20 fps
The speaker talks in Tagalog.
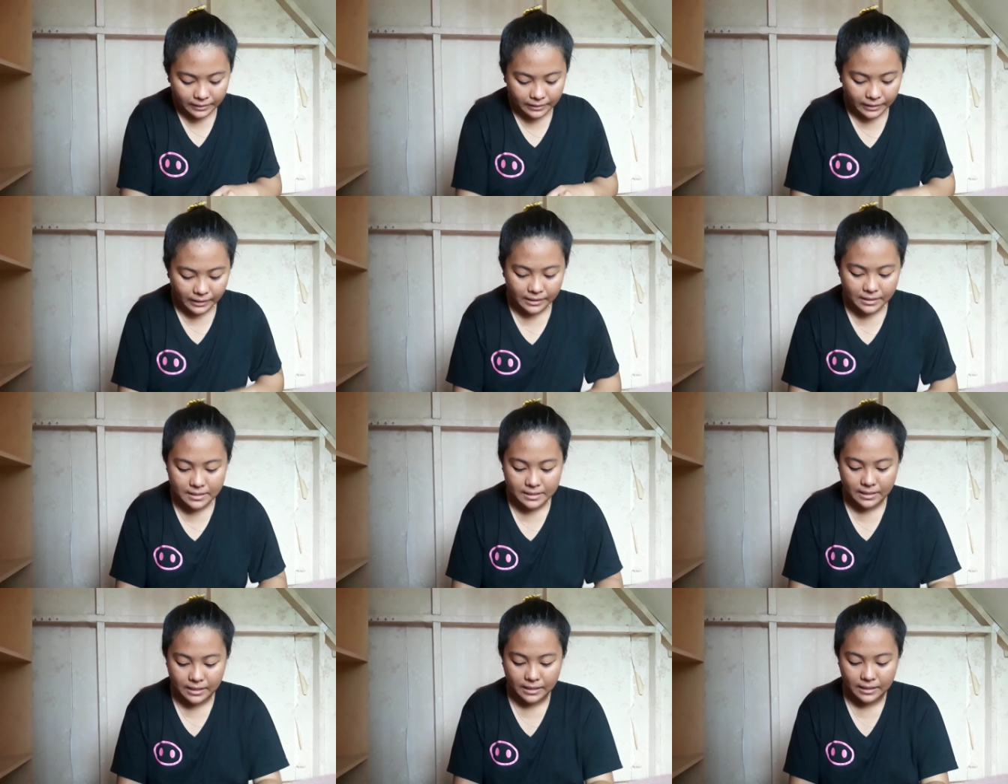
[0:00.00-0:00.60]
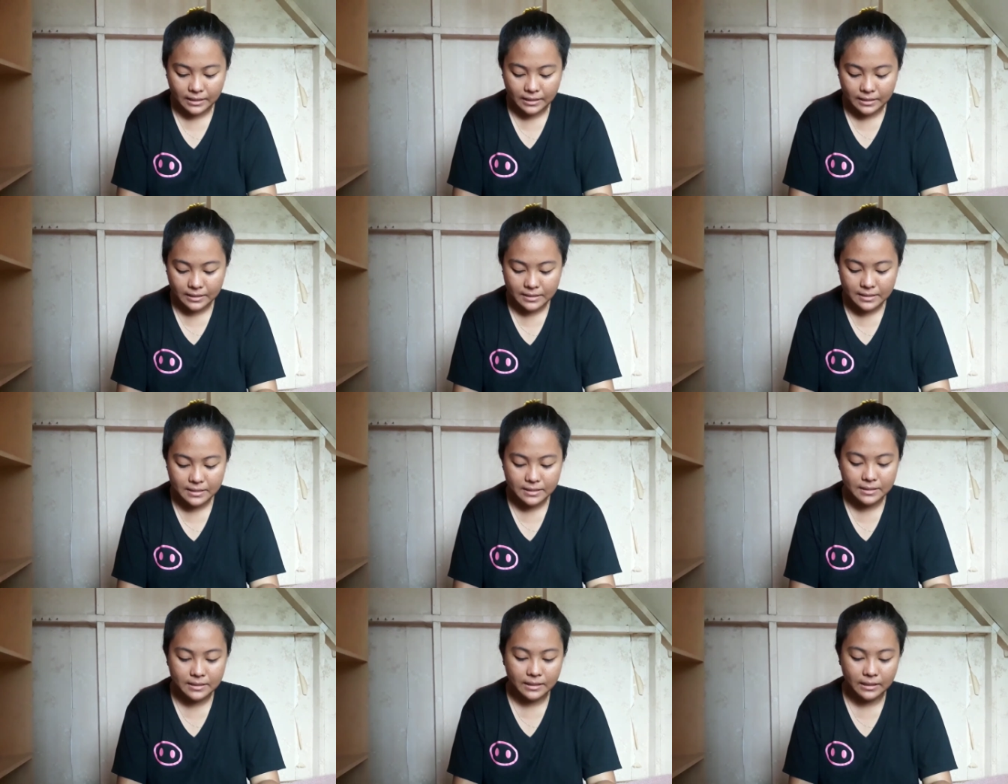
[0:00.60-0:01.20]
Next
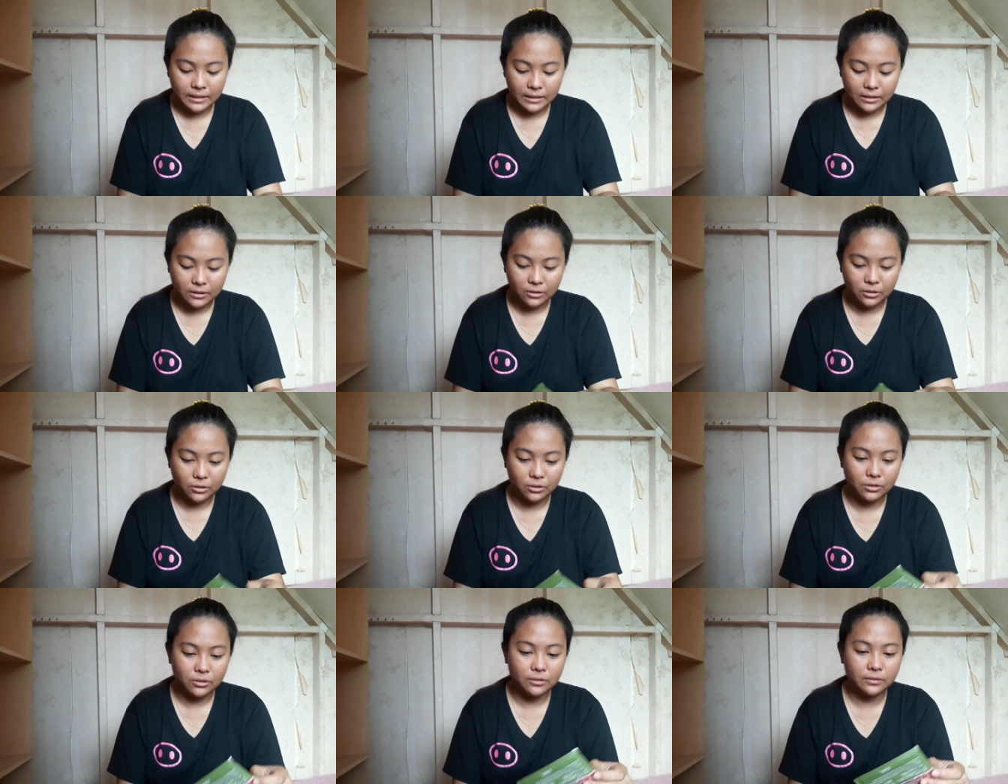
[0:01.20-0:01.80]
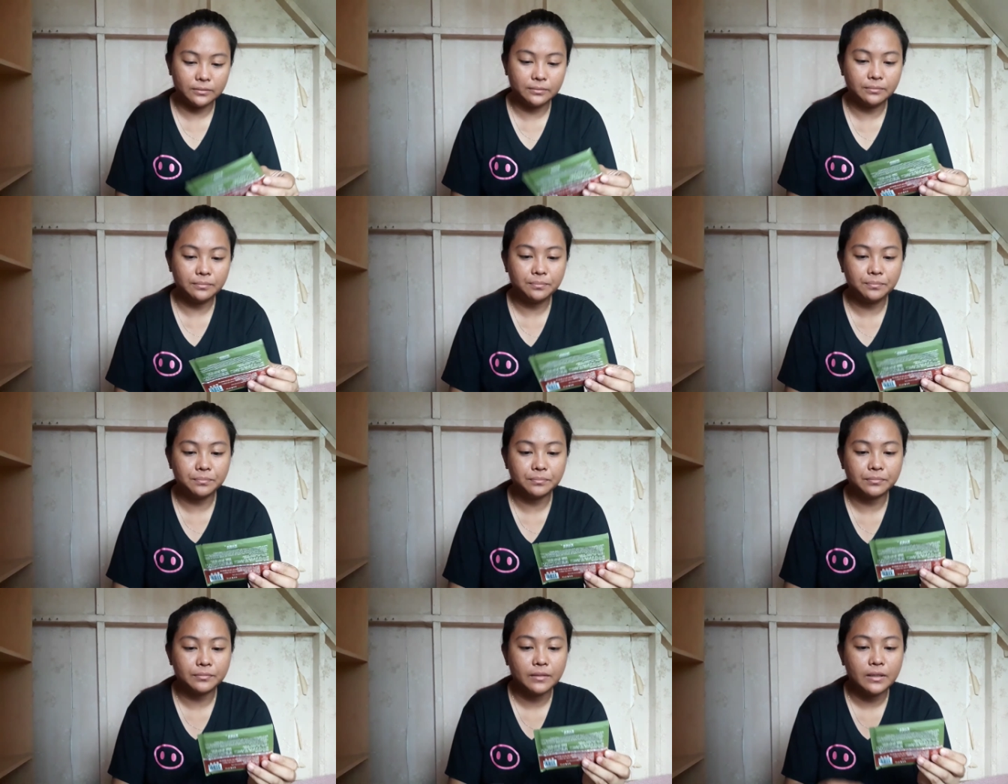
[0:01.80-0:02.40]
is itong
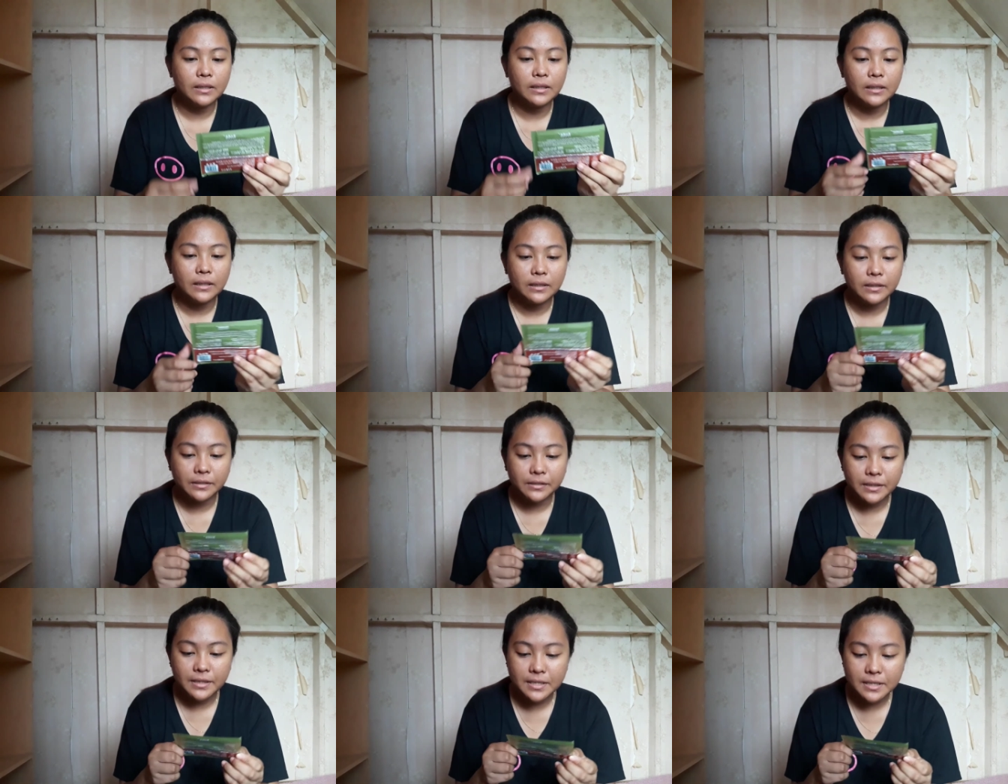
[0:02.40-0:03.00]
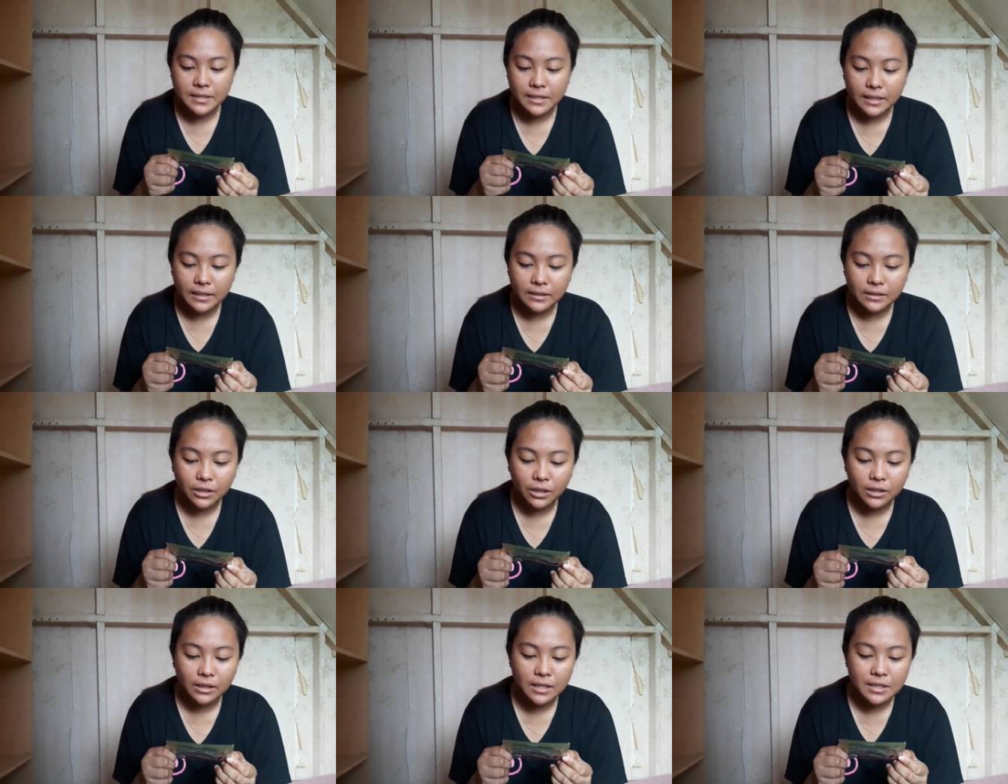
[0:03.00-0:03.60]

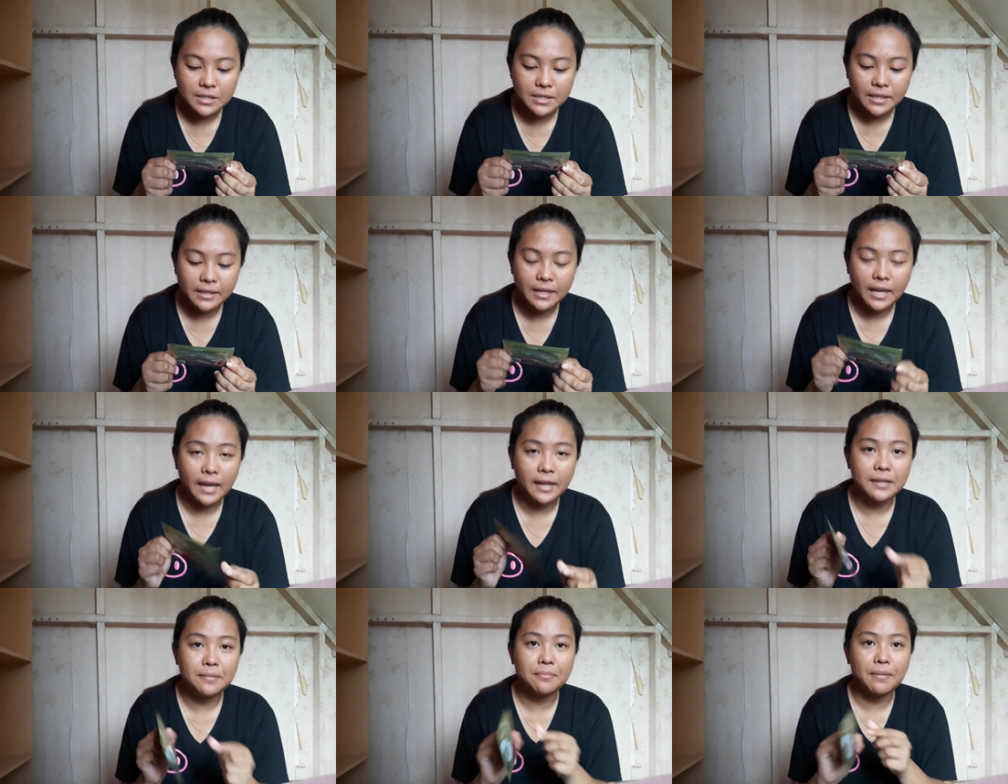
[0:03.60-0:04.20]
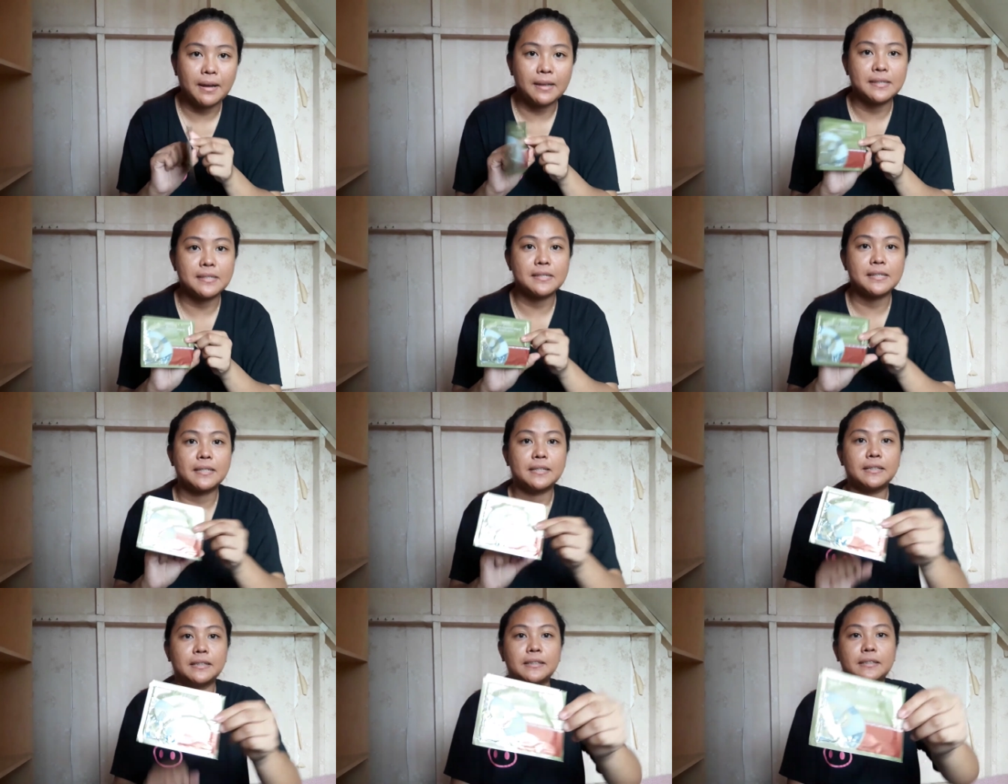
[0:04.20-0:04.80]
Crystal Collagen Eye Mask.